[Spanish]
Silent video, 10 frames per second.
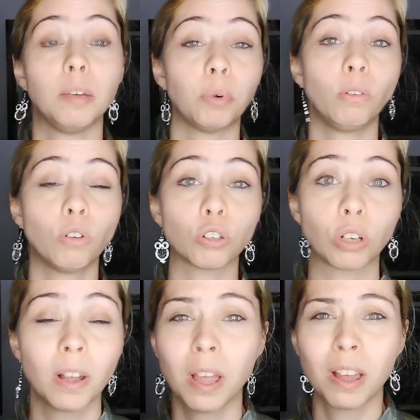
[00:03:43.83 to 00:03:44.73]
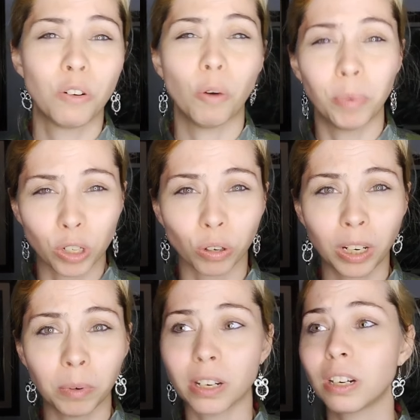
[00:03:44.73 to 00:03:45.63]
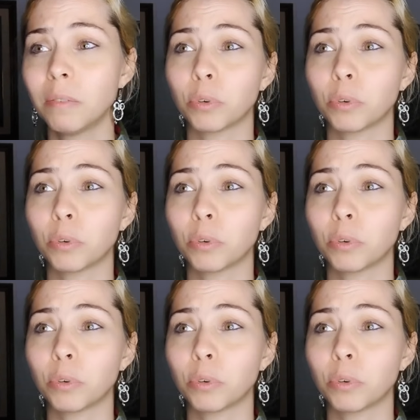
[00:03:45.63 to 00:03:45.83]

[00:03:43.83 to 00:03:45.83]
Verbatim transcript: ponen unos nombres horribles.